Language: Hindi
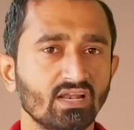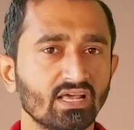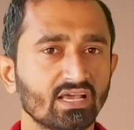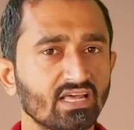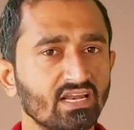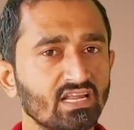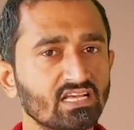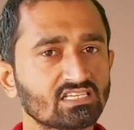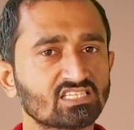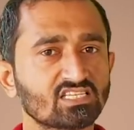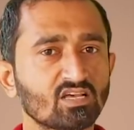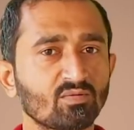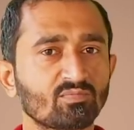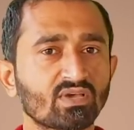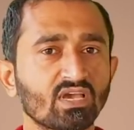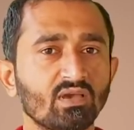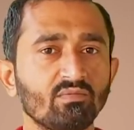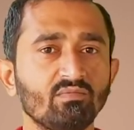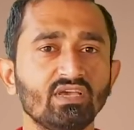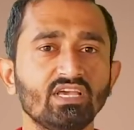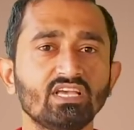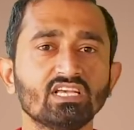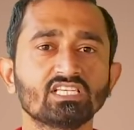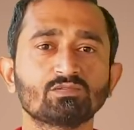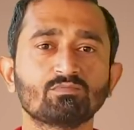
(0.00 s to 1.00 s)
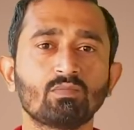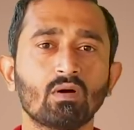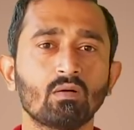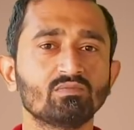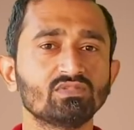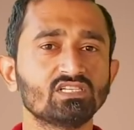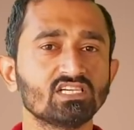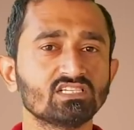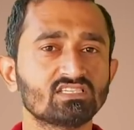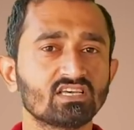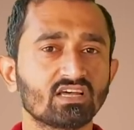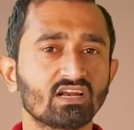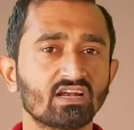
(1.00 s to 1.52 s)
लेकिन इस सब के बीच
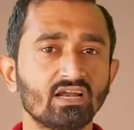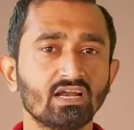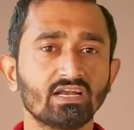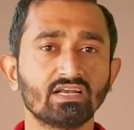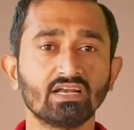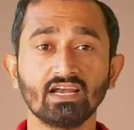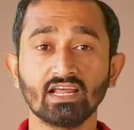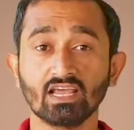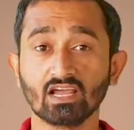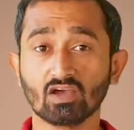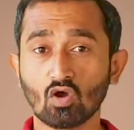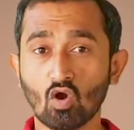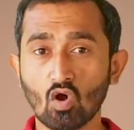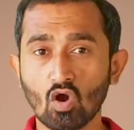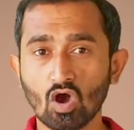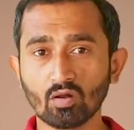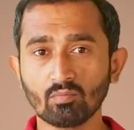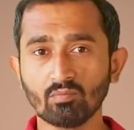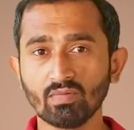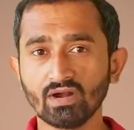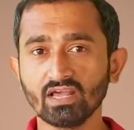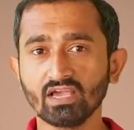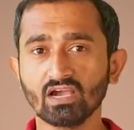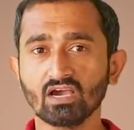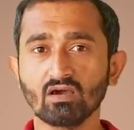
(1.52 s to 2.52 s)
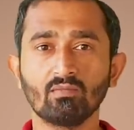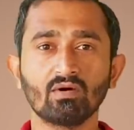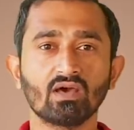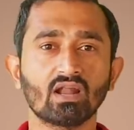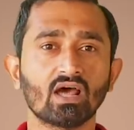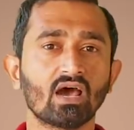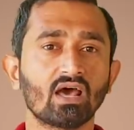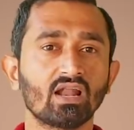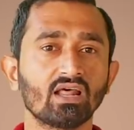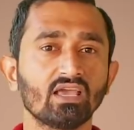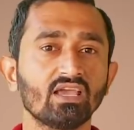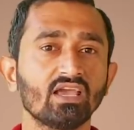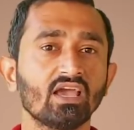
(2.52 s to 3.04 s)
पबजी से रिलेटेड एक और बड़ी खबर
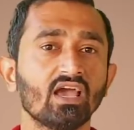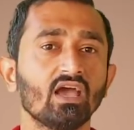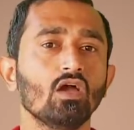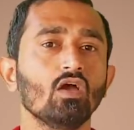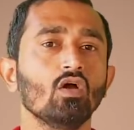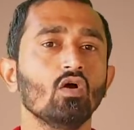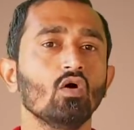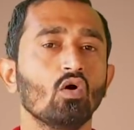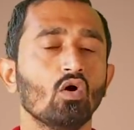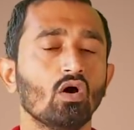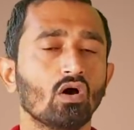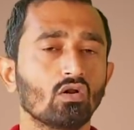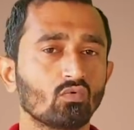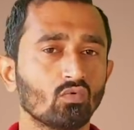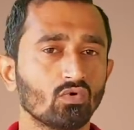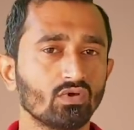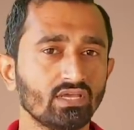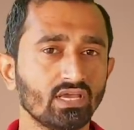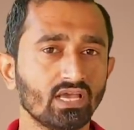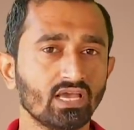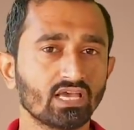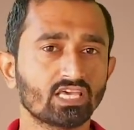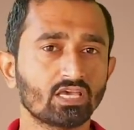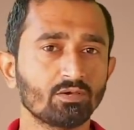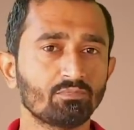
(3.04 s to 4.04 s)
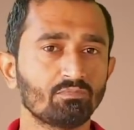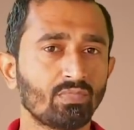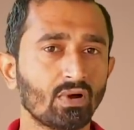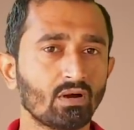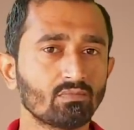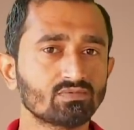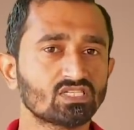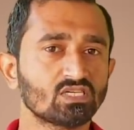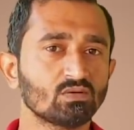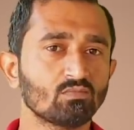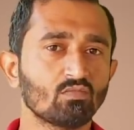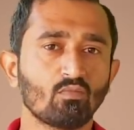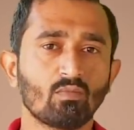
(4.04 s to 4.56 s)
आ रही है और वो ये कि
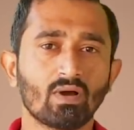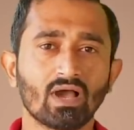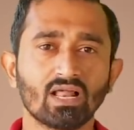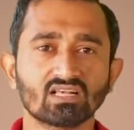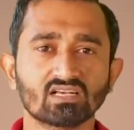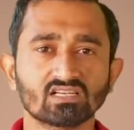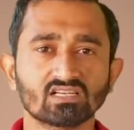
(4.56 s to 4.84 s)
पबजी मोबाइल